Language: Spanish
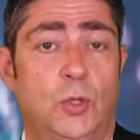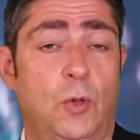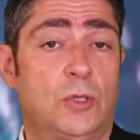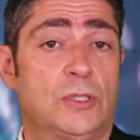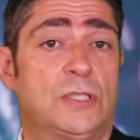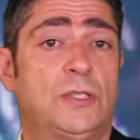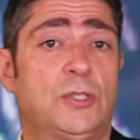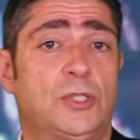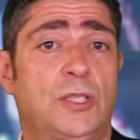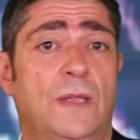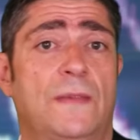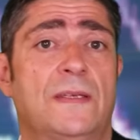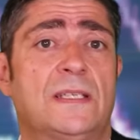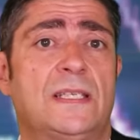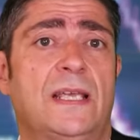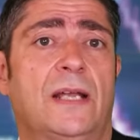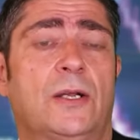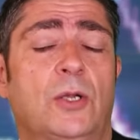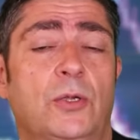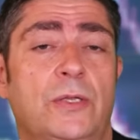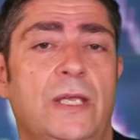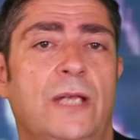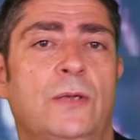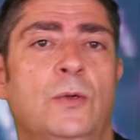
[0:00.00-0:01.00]
Todo esto se
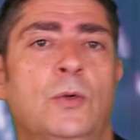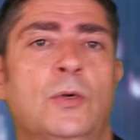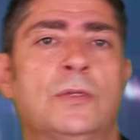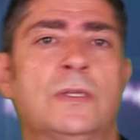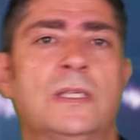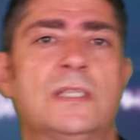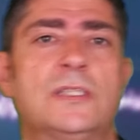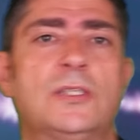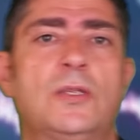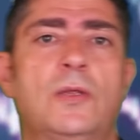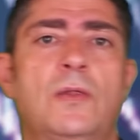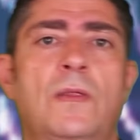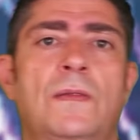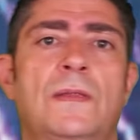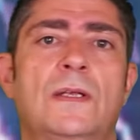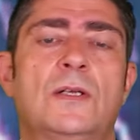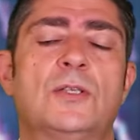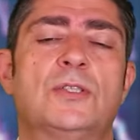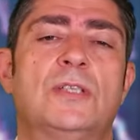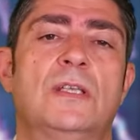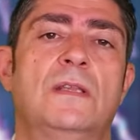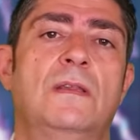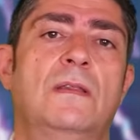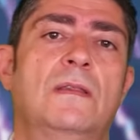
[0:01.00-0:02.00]
desarrolla en un contexto donde
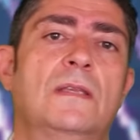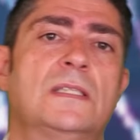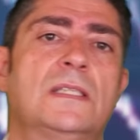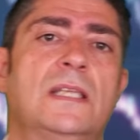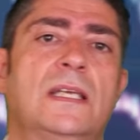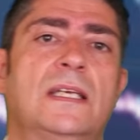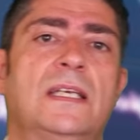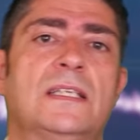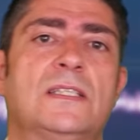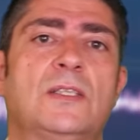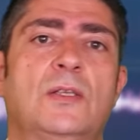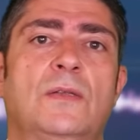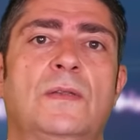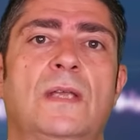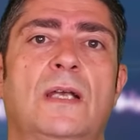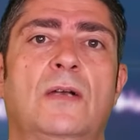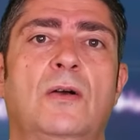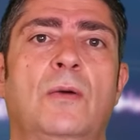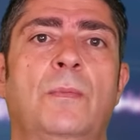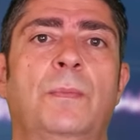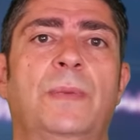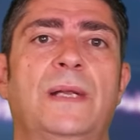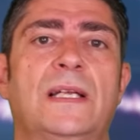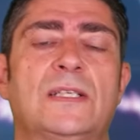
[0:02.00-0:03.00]
los índices de gestión
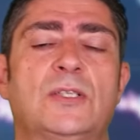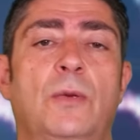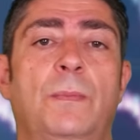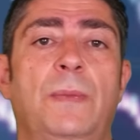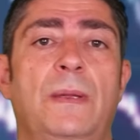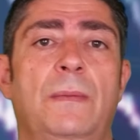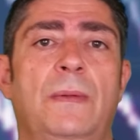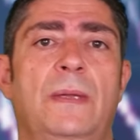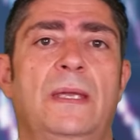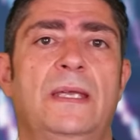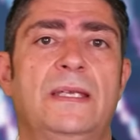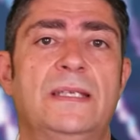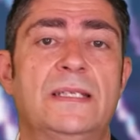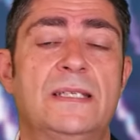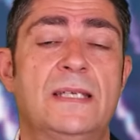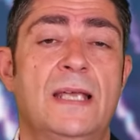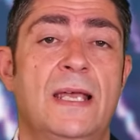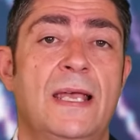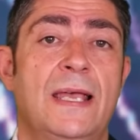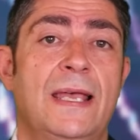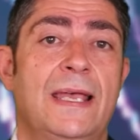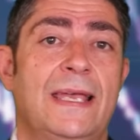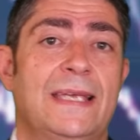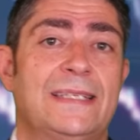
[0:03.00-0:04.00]
de compras o PMIs